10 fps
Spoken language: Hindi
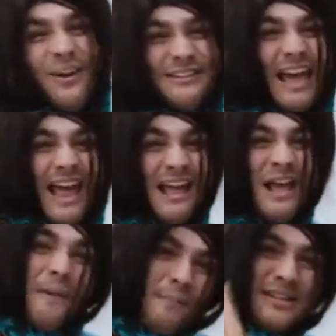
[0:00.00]
होता है
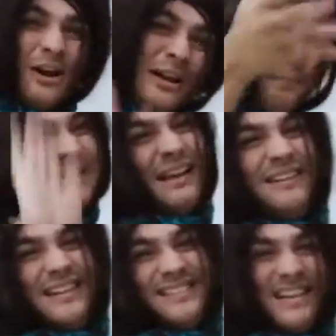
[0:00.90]
मर जाऊंगी पता
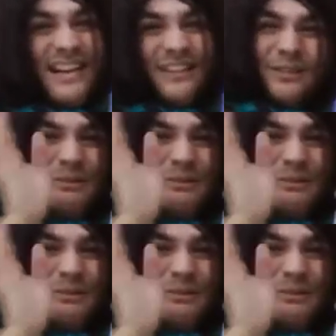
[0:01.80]
भी नहीं चलेगा